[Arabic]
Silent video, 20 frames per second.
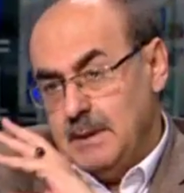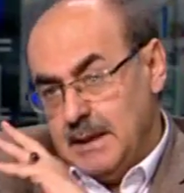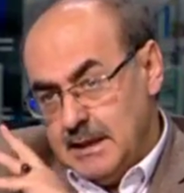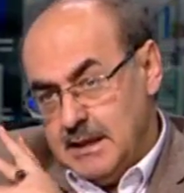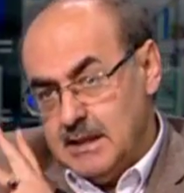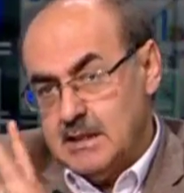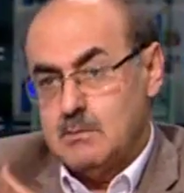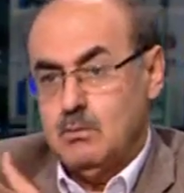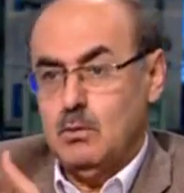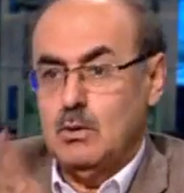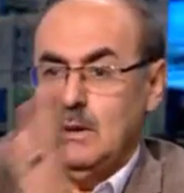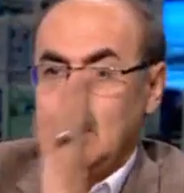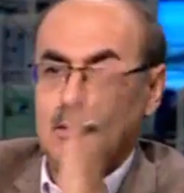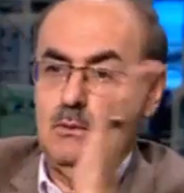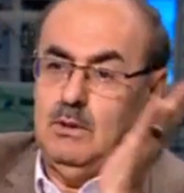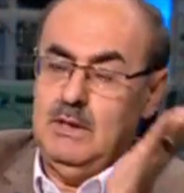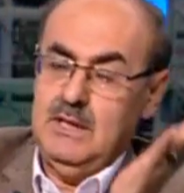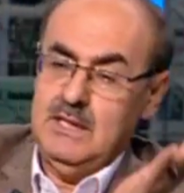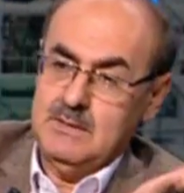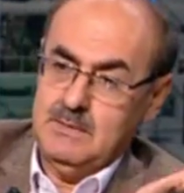بين حزب الله
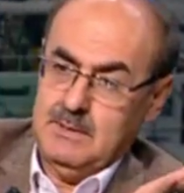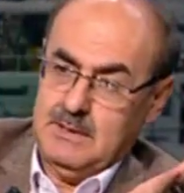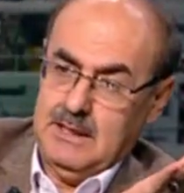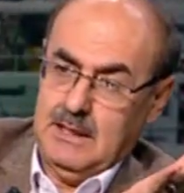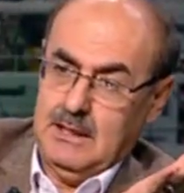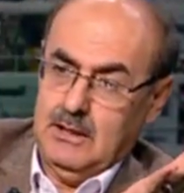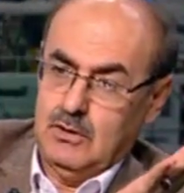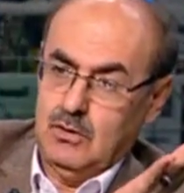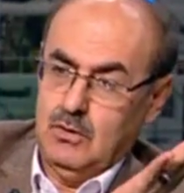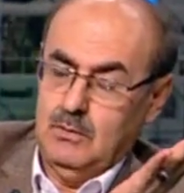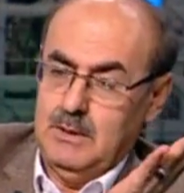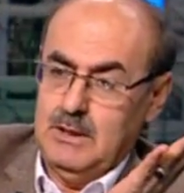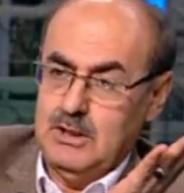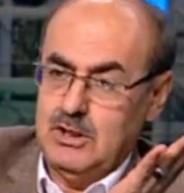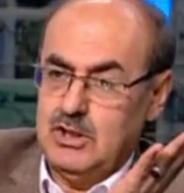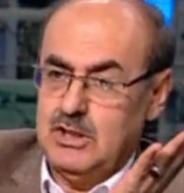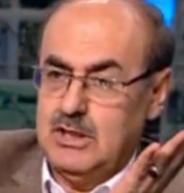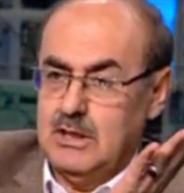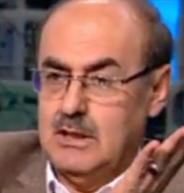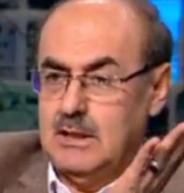والحزب إيه التقدم
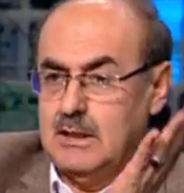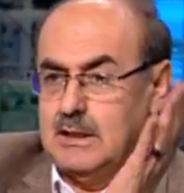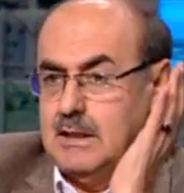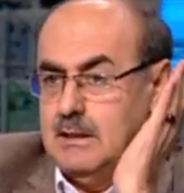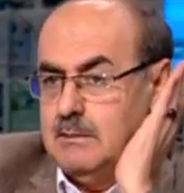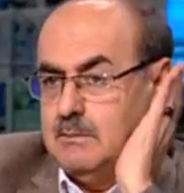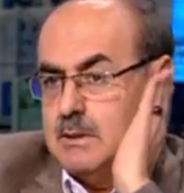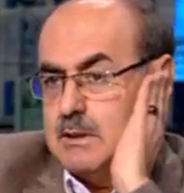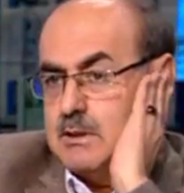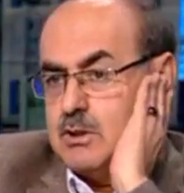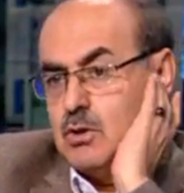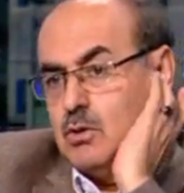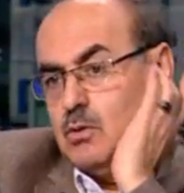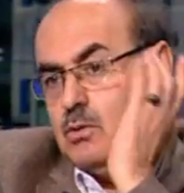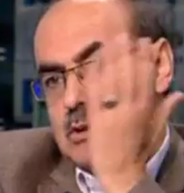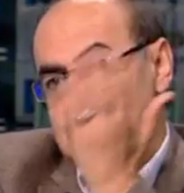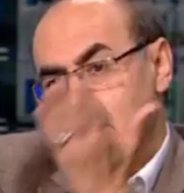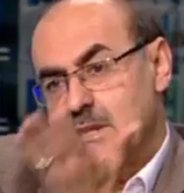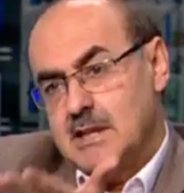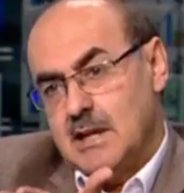الاشتراكي بس شو
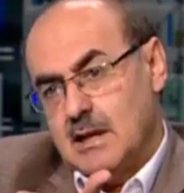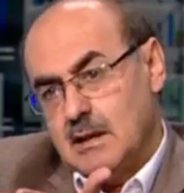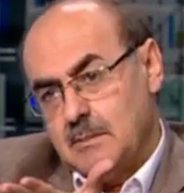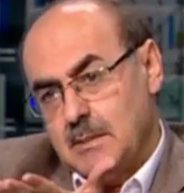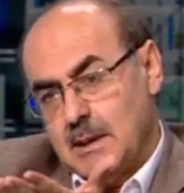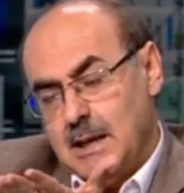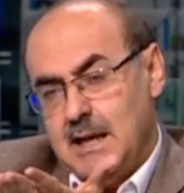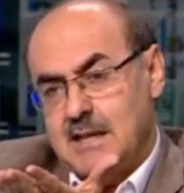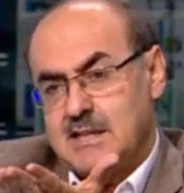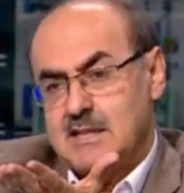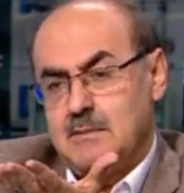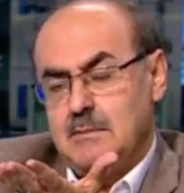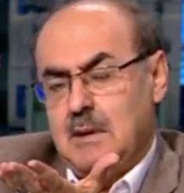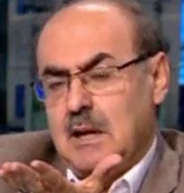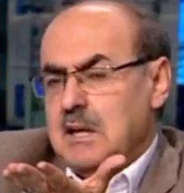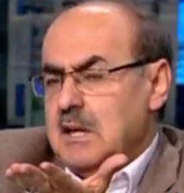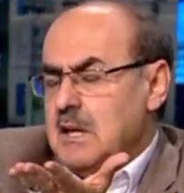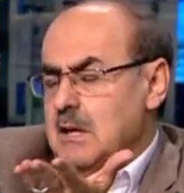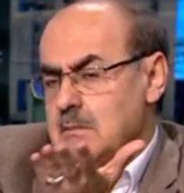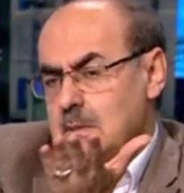اللي صار بلحظة
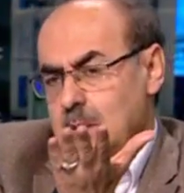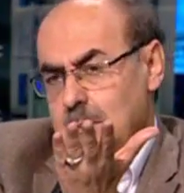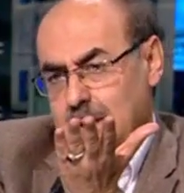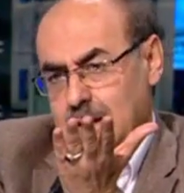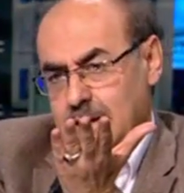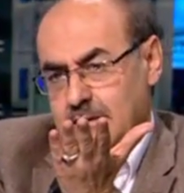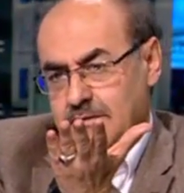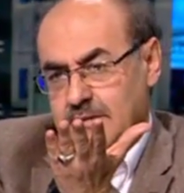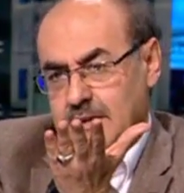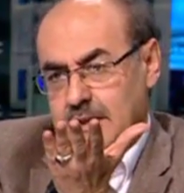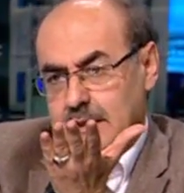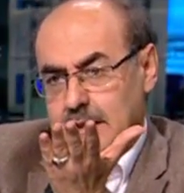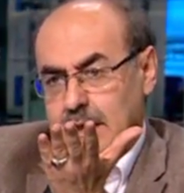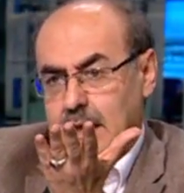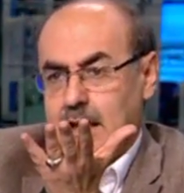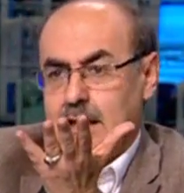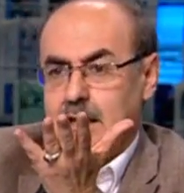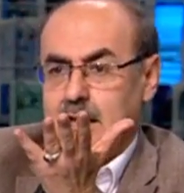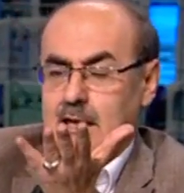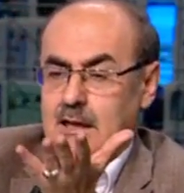معينة ما بعرف يعني
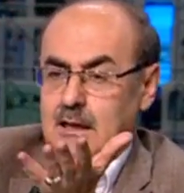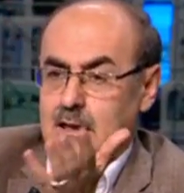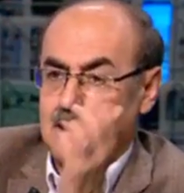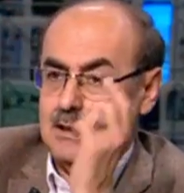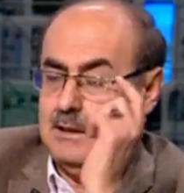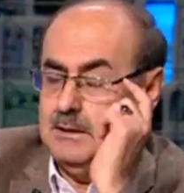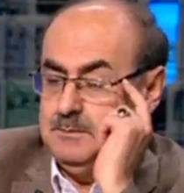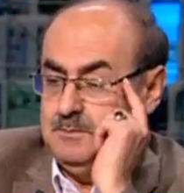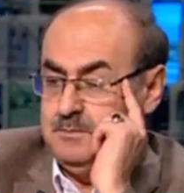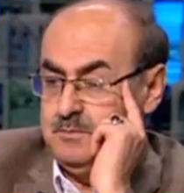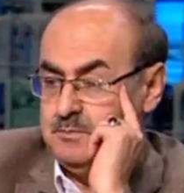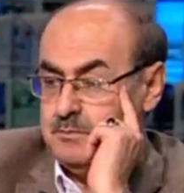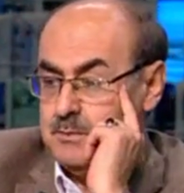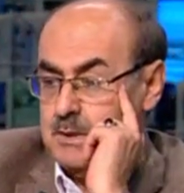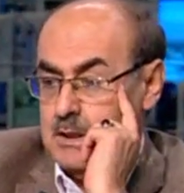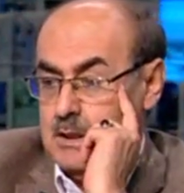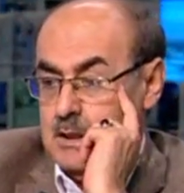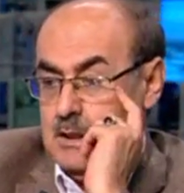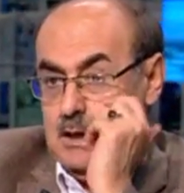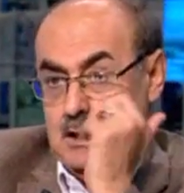على الأقل
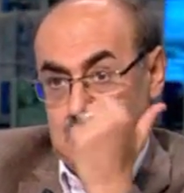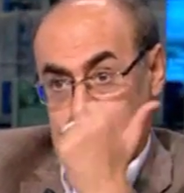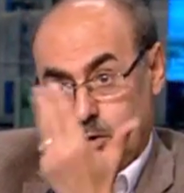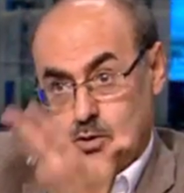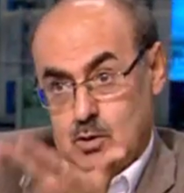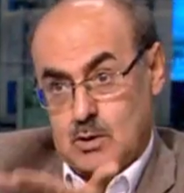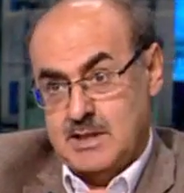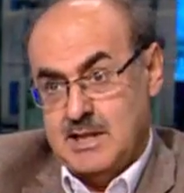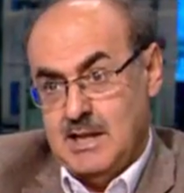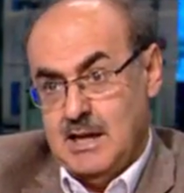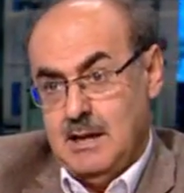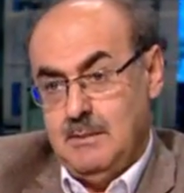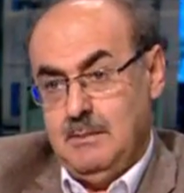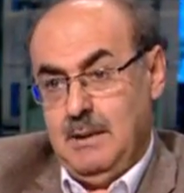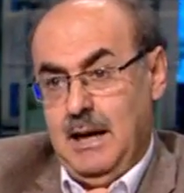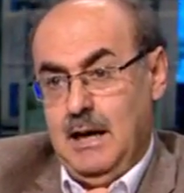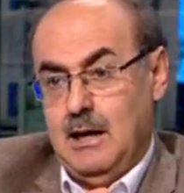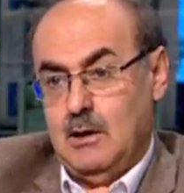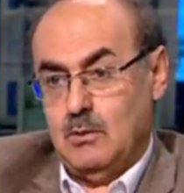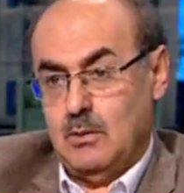الرجل سلم
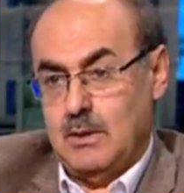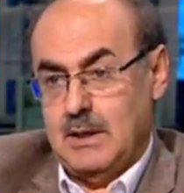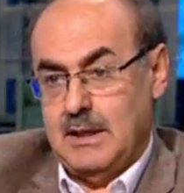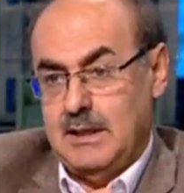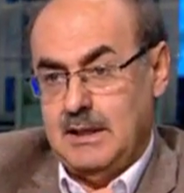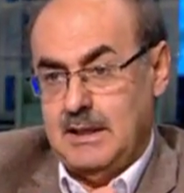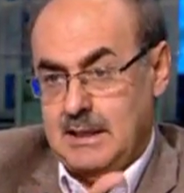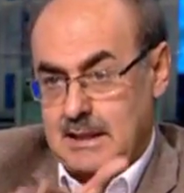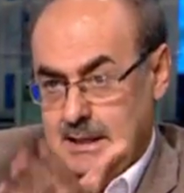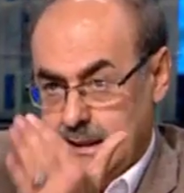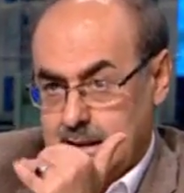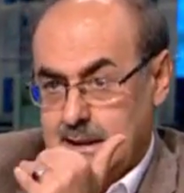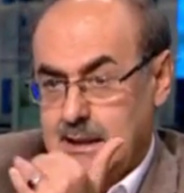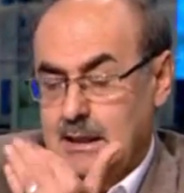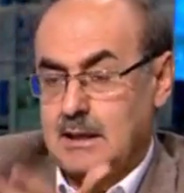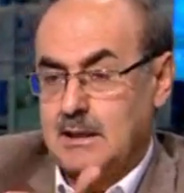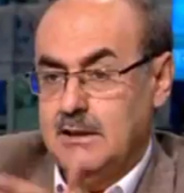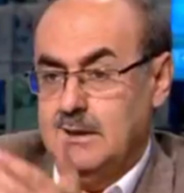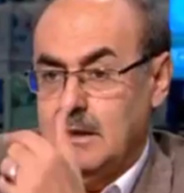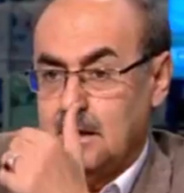حاله يعني اللي
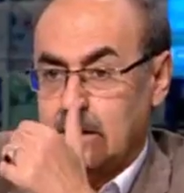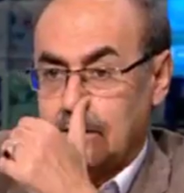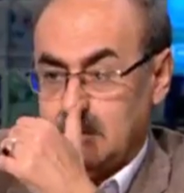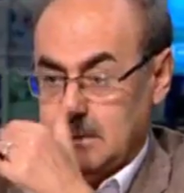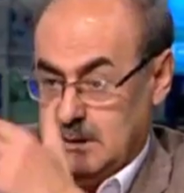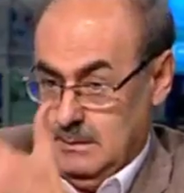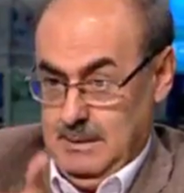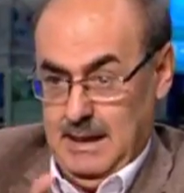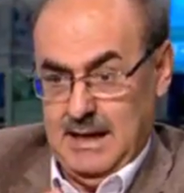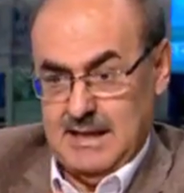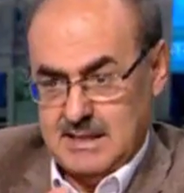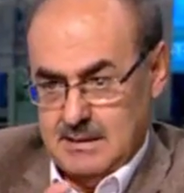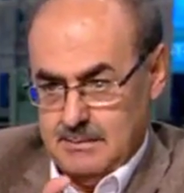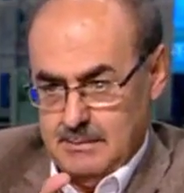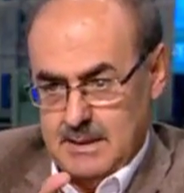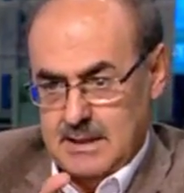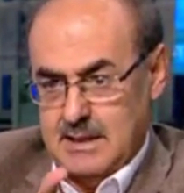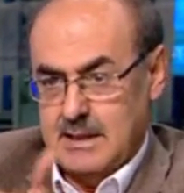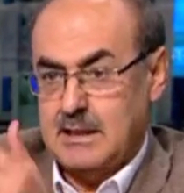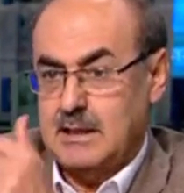اطلق النار مثل ما حسب
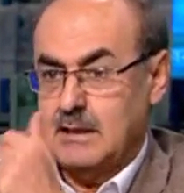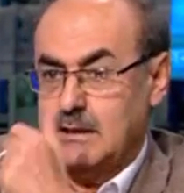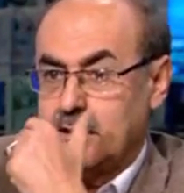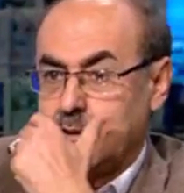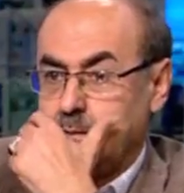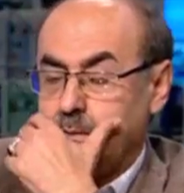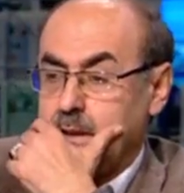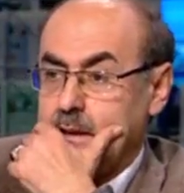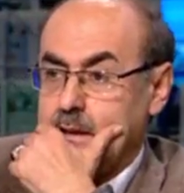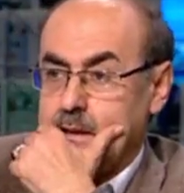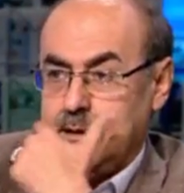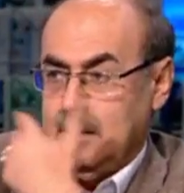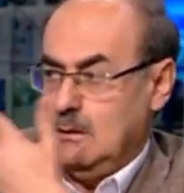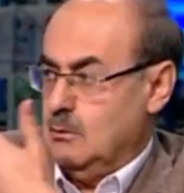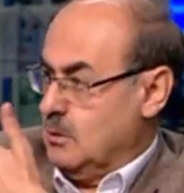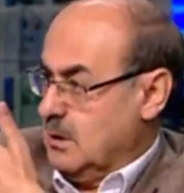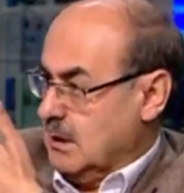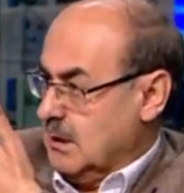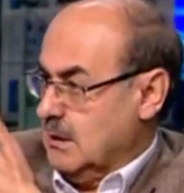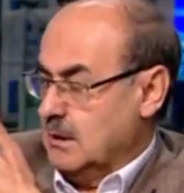ما ذكرتي بال... نعم. او
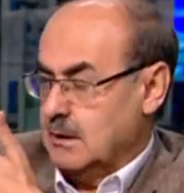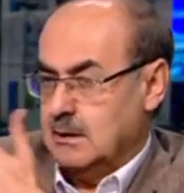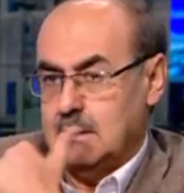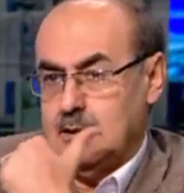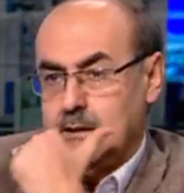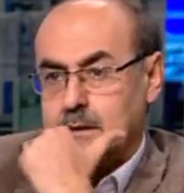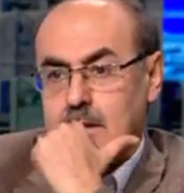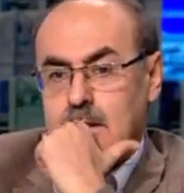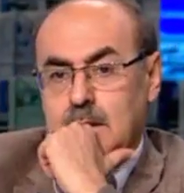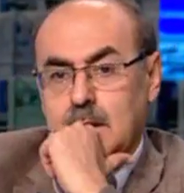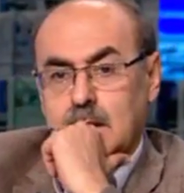ذكرت